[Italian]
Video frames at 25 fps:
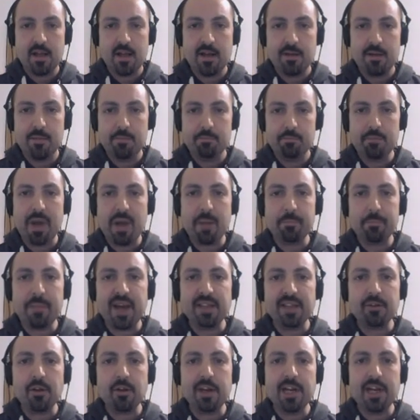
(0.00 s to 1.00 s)
Ma
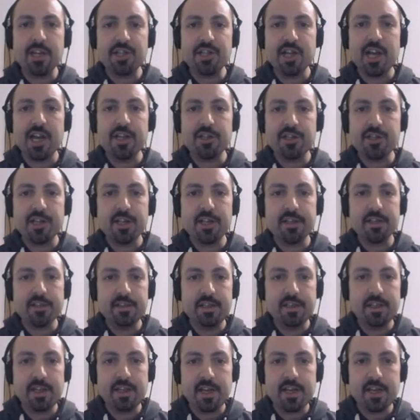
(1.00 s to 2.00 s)
bando alle ciance,
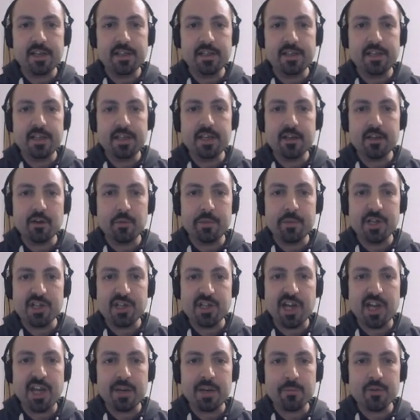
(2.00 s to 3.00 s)
direi di
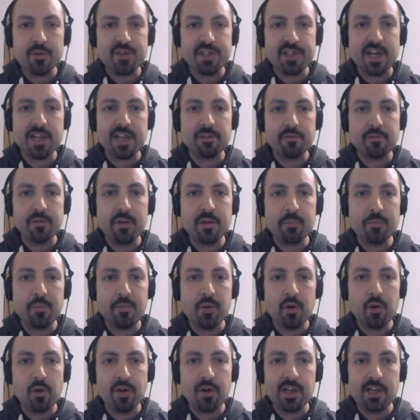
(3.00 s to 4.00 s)
cominciare mostrandovi un
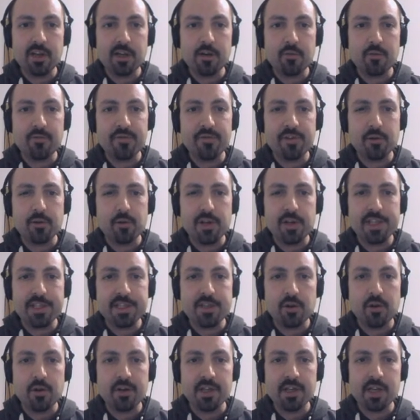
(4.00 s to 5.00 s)
po' le
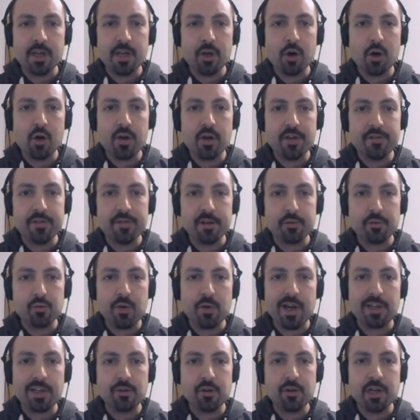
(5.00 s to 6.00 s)
configurazioni che ho
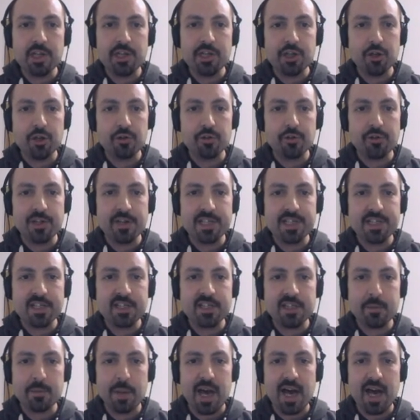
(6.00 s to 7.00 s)
effettuato nel giro di una
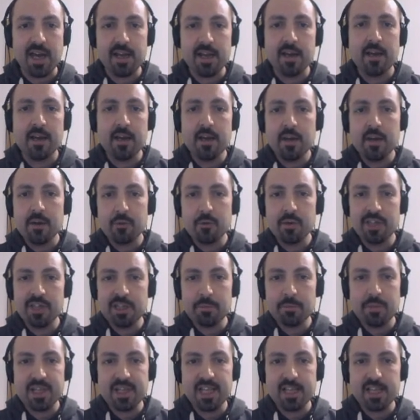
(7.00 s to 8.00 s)
settimana, quindi
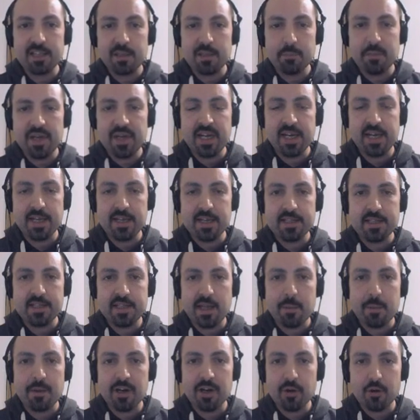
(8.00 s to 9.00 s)
badate bene che
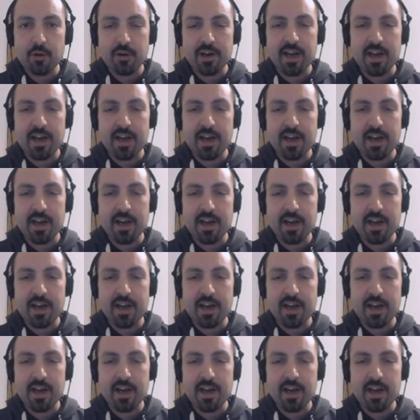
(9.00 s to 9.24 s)
siamo ancora